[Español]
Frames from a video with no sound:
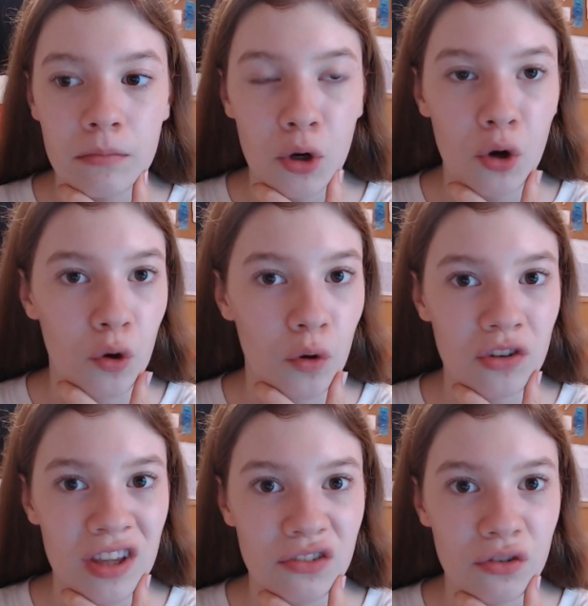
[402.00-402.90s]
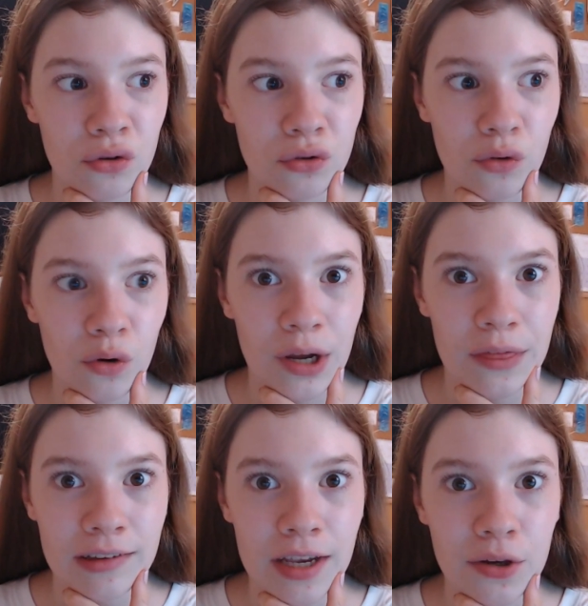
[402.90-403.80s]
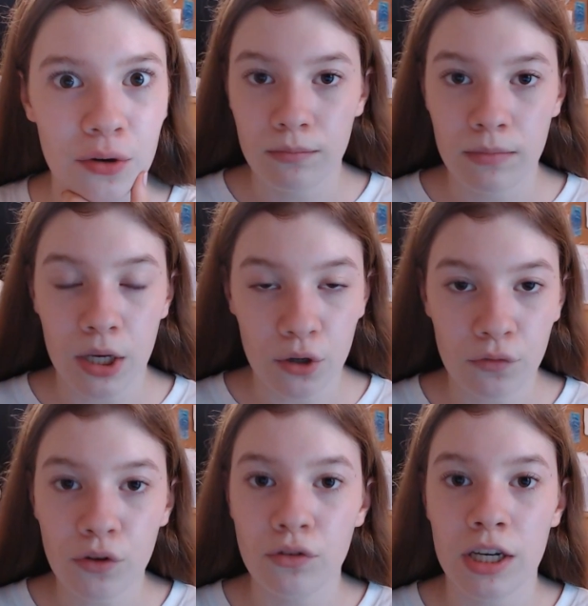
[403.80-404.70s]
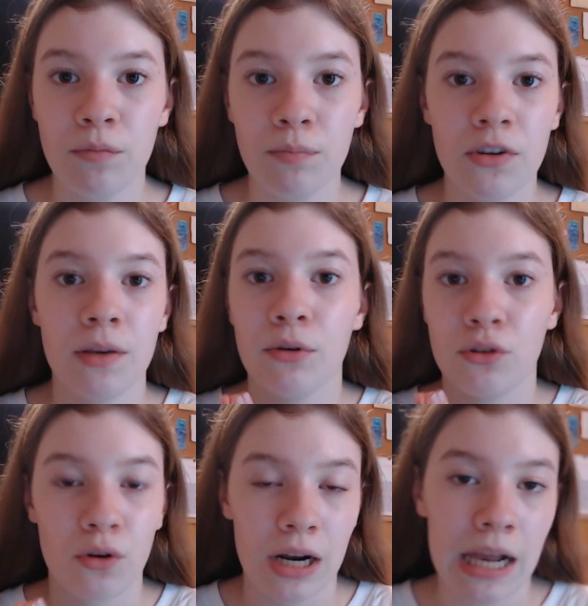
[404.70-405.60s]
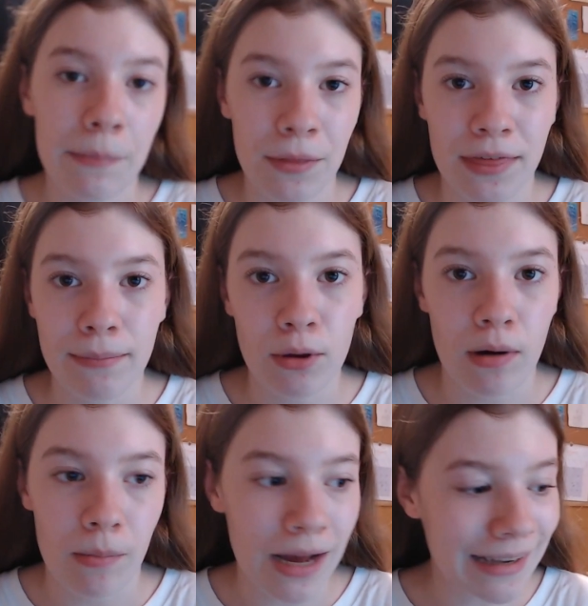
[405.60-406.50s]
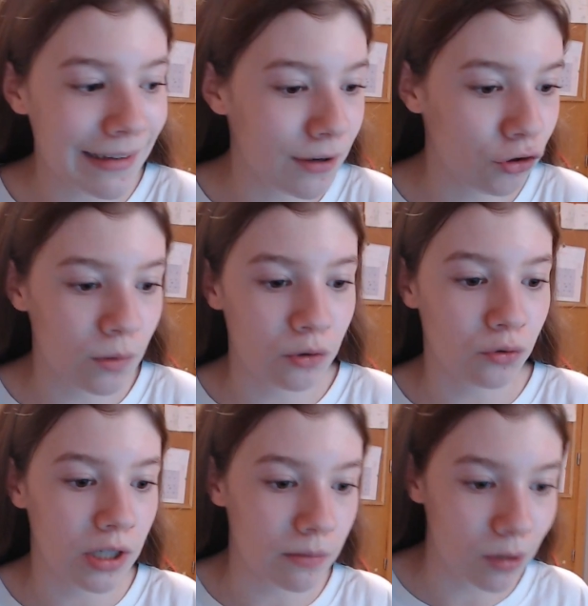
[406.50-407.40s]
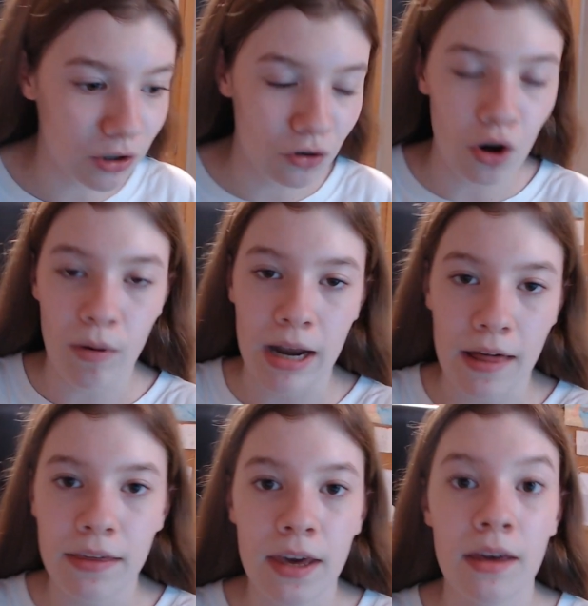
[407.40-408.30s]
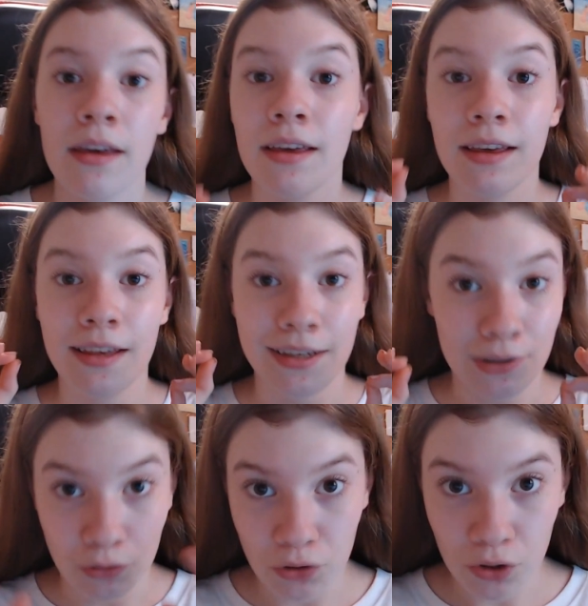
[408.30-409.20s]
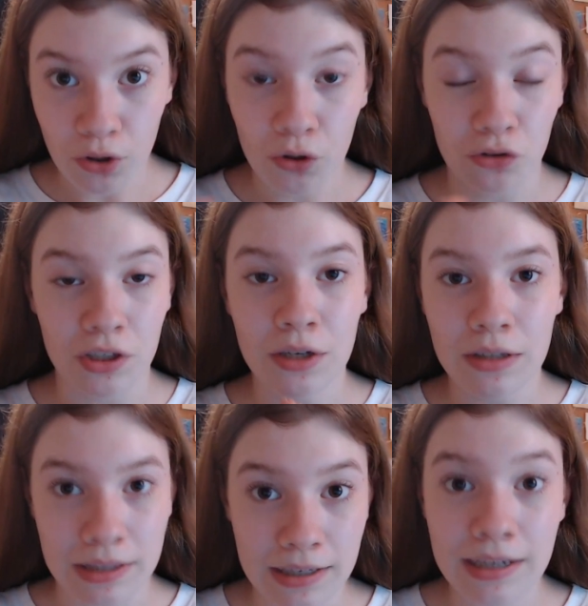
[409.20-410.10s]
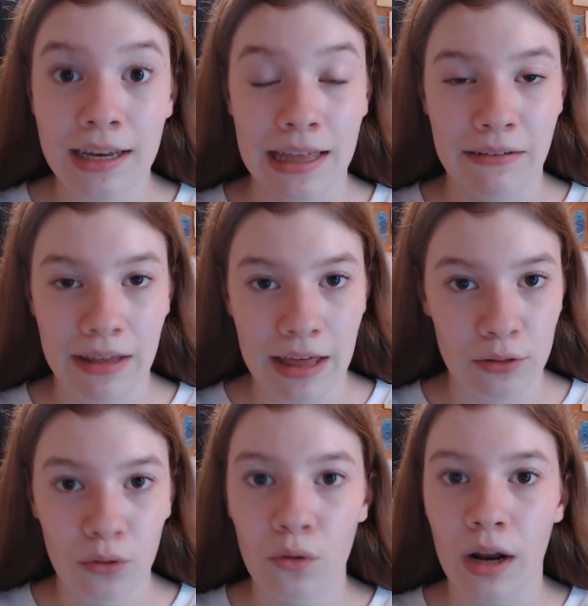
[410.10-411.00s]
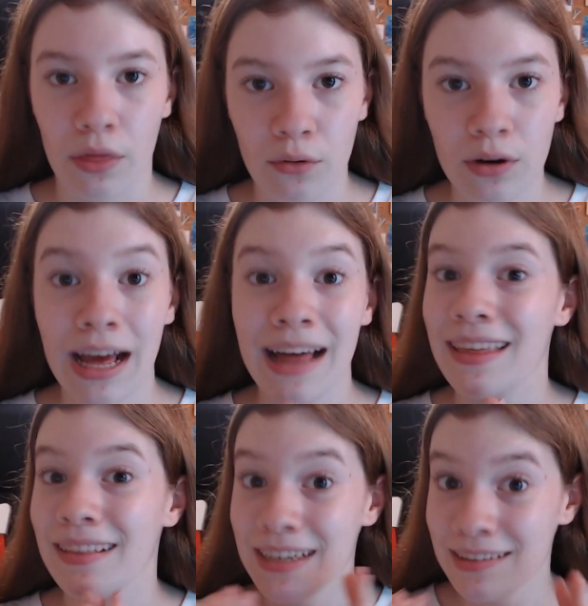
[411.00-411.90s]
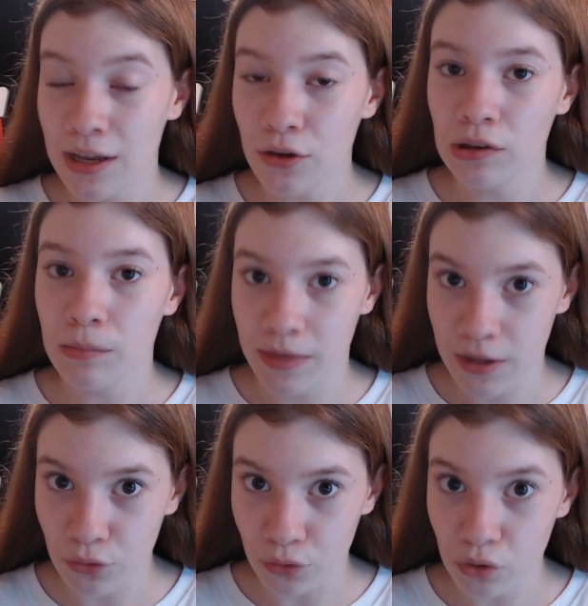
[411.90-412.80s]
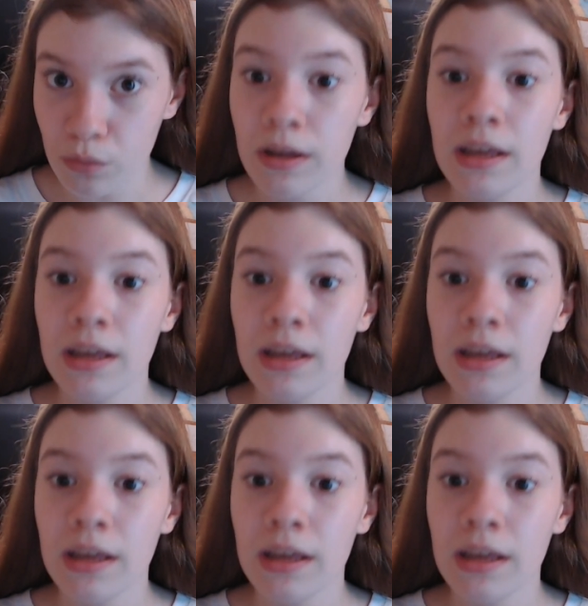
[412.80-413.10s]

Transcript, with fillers: No creo que os he dicho todo lo necesario. Y no os frustréis si vuestro canal al principio va mal, si no suben suscriptores, no lo ve nadie. Yo os quiero decir que de verdad, de todo corazón, hace tres años empecé en YouTube